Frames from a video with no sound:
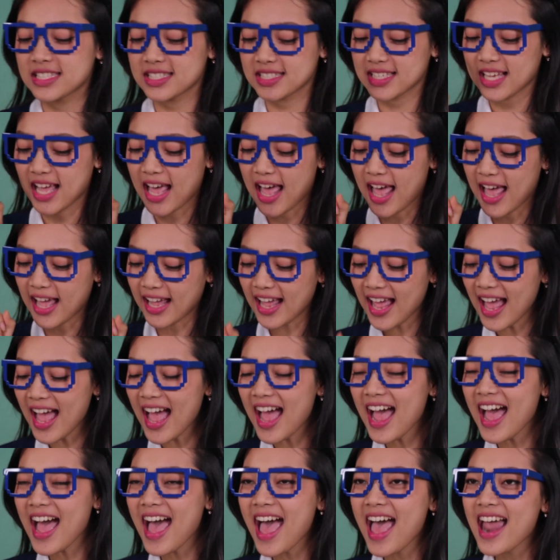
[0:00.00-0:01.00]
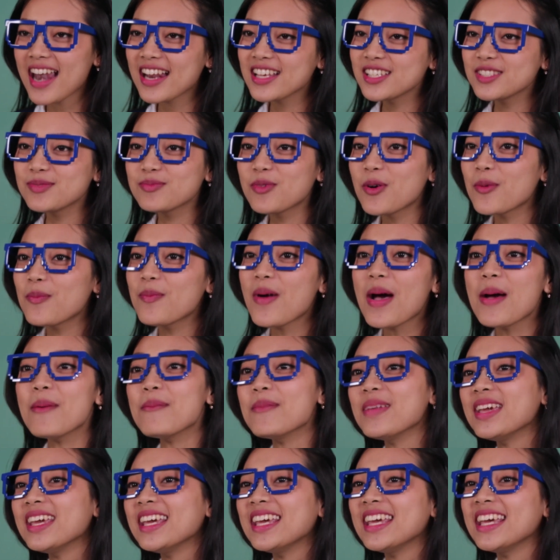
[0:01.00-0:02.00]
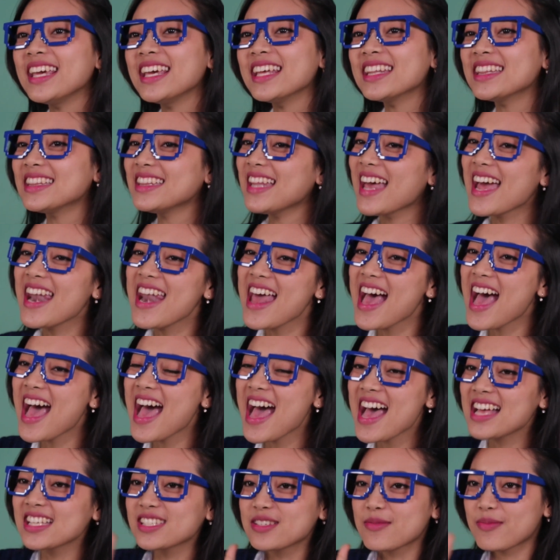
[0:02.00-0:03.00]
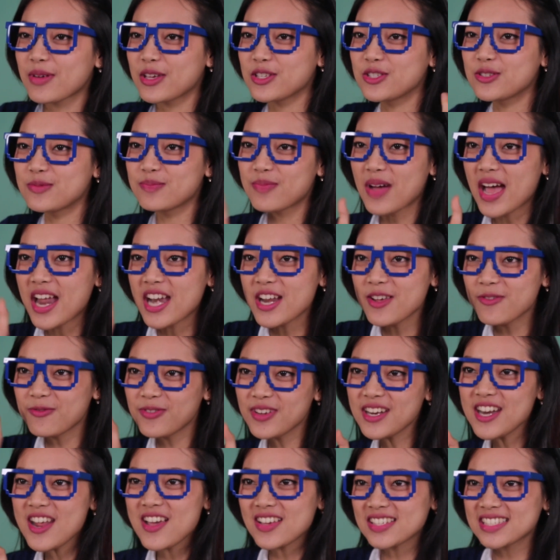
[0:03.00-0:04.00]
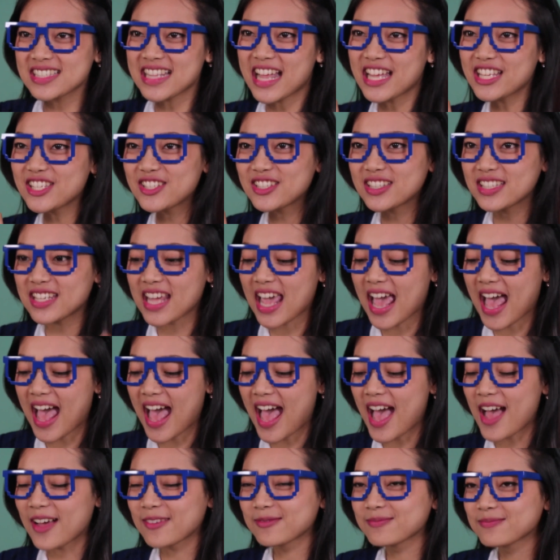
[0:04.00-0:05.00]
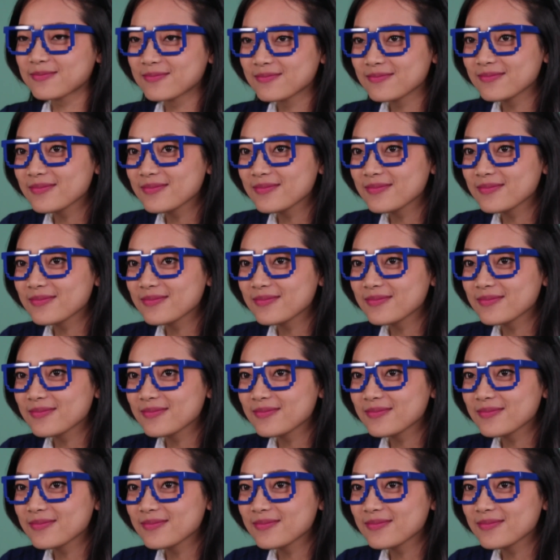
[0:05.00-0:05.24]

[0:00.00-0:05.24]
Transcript: Sekarang Kak Alis mau pamit. Dadah, sampai jumpa di video selanjutnya.